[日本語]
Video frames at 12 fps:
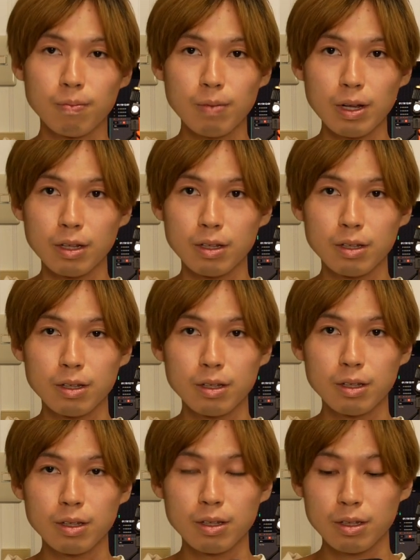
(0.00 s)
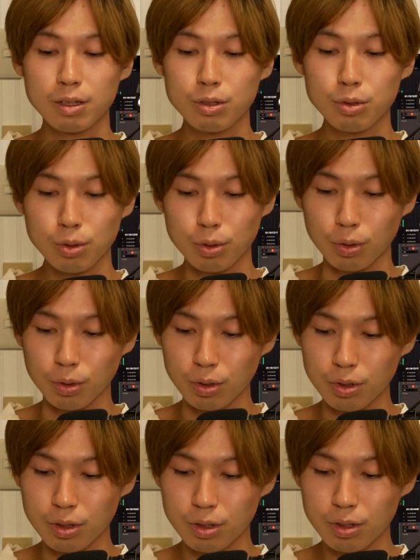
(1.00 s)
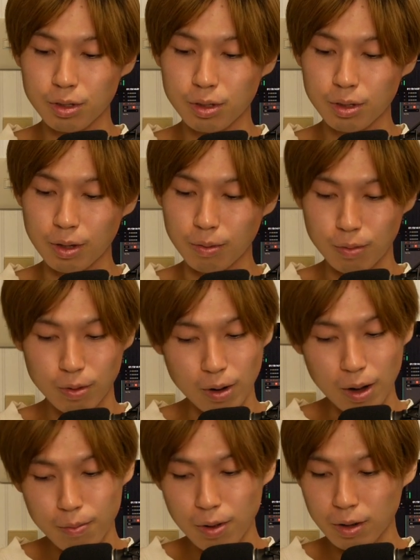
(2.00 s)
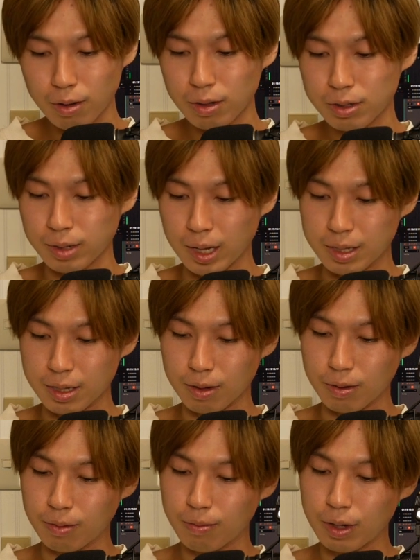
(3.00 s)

まあちょっと僕あんま詳しくないんですけど、